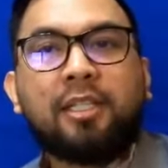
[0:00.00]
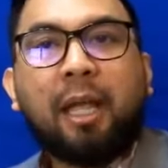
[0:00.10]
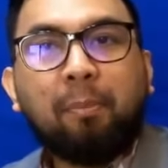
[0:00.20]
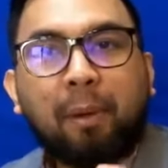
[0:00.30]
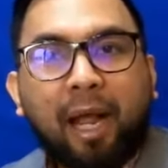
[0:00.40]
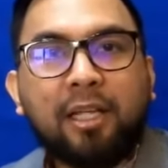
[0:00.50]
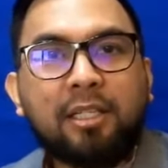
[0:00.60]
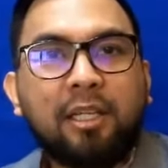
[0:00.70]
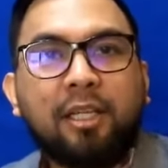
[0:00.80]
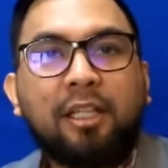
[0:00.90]
Same
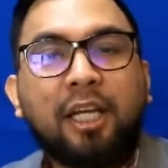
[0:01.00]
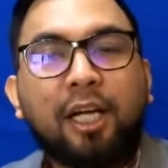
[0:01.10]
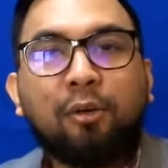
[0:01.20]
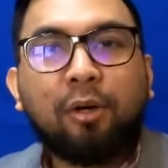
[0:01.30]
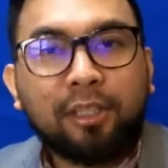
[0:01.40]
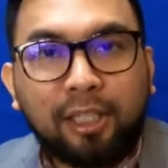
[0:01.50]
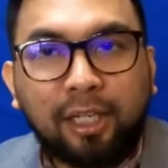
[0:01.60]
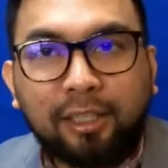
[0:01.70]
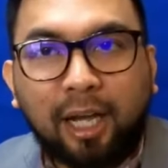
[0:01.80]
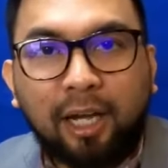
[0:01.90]
price, hindi ganun kasing
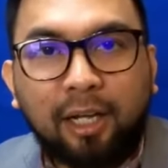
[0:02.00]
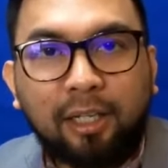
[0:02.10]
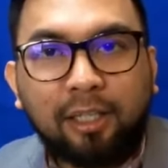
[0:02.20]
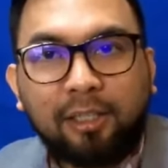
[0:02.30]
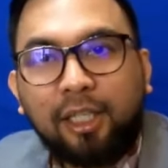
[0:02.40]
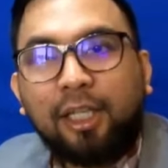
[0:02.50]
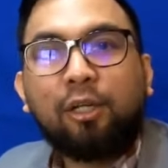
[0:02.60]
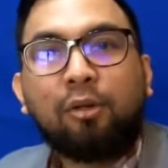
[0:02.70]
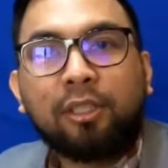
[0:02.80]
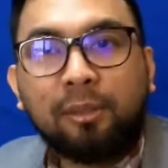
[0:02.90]
ganda, hindi
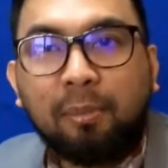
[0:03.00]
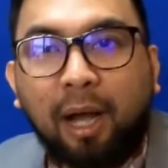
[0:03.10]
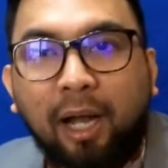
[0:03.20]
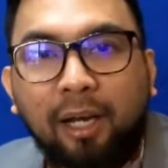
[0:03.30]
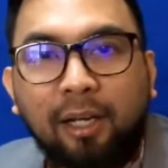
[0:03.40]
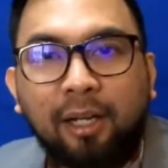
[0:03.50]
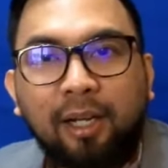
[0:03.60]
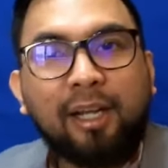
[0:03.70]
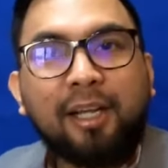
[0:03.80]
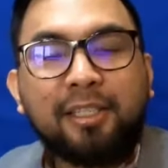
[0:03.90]
ganun kasing mahal.
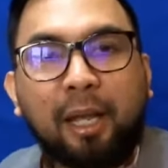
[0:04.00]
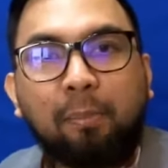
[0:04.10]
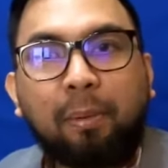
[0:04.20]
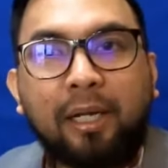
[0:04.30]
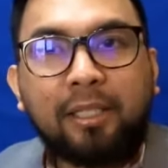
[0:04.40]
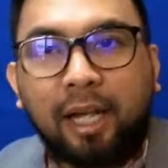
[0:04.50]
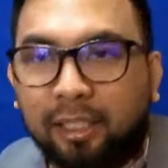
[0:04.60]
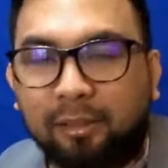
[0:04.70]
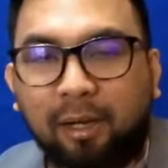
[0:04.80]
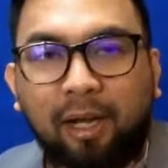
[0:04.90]
Same price
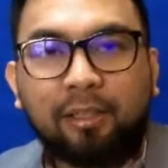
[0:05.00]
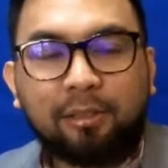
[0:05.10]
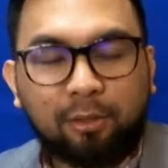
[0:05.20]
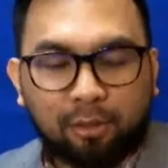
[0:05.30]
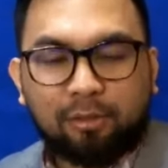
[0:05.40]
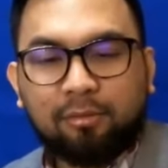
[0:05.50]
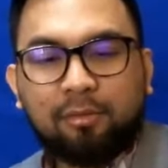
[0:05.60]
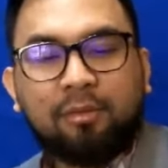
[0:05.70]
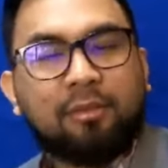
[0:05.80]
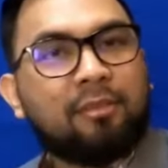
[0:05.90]
lang, di ba? So,
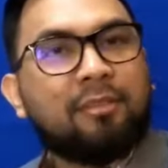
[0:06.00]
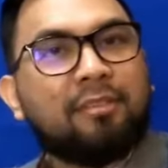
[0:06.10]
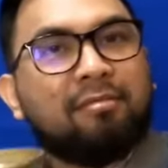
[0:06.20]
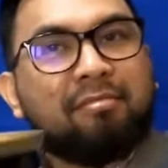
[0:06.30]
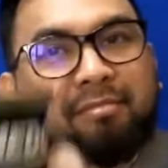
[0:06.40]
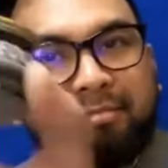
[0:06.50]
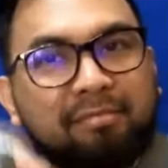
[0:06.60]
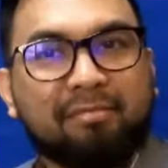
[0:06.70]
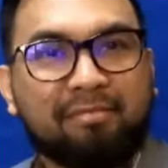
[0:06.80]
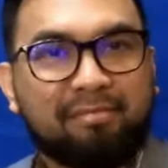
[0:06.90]

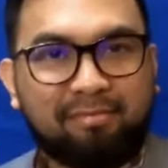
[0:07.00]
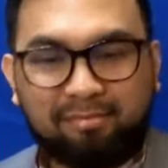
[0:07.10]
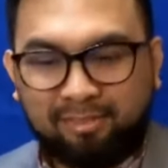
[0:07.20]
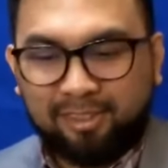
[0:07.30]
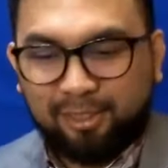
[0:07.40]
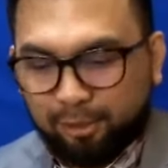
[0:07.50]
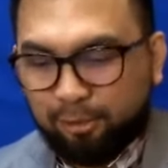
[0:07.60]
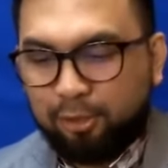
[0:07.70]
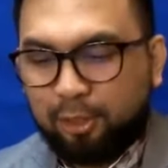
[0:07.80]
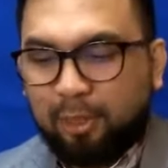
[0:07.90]
hmm.
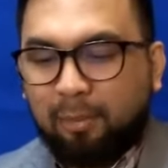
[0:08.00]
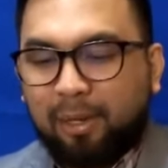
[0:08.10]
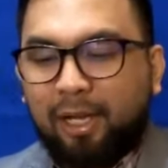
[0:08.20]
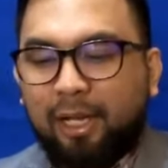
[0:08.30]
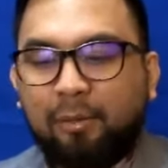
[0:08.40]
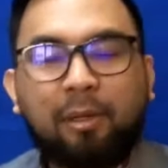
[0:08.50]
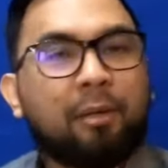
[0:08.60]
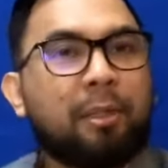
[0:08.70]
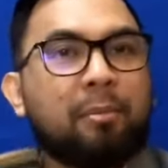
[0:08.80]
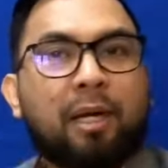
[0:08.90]
So, sa mga may hilig mag,
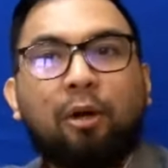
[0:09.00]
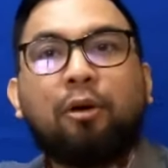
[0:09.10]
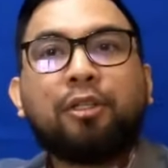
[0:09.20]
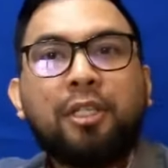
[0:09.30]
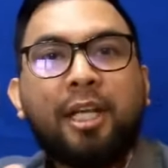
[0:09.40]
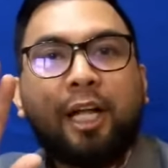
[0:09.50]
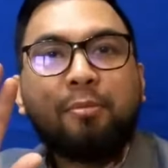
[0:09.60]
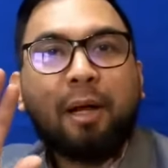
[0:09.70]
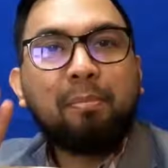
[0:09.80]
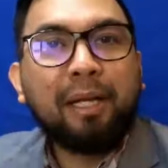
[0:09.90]
may mga kotse
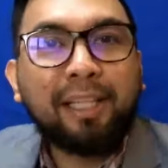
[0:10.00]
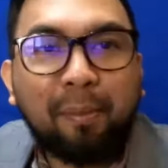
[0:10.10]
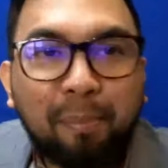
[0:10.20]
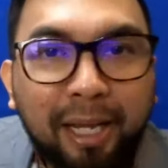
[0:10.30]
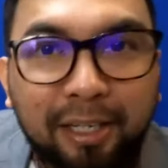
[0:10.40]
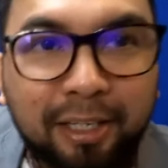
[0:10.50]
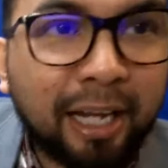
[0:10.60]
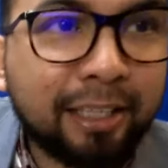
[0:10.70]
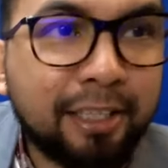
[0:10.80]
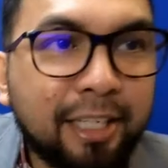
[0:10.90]
dyan, yung mga big time player
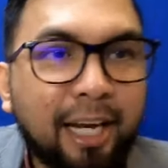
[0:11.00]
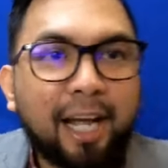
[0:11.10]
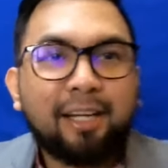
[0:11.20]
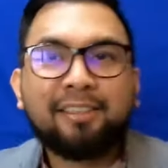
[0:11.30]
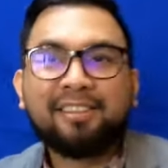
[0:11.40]
natin dyan, ha?